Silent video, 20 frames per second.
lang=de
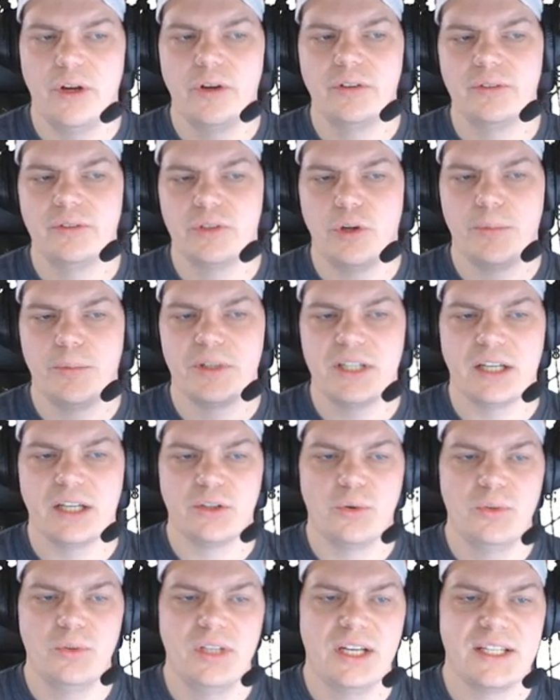irgendeinen Kommentar
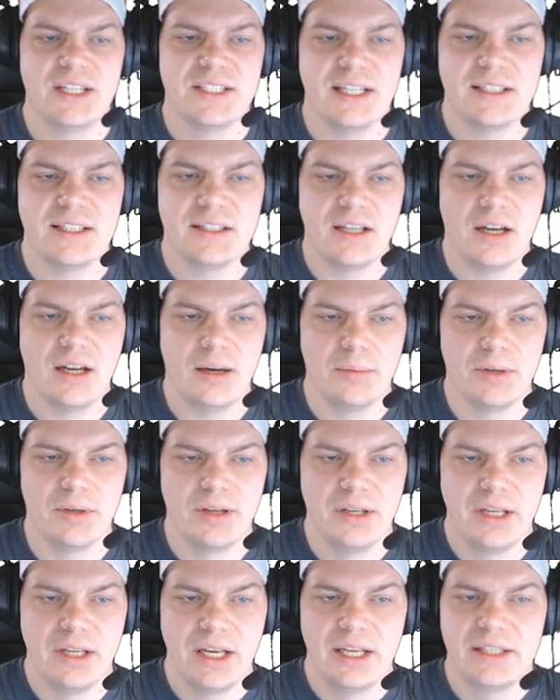drunter gesetzt habe,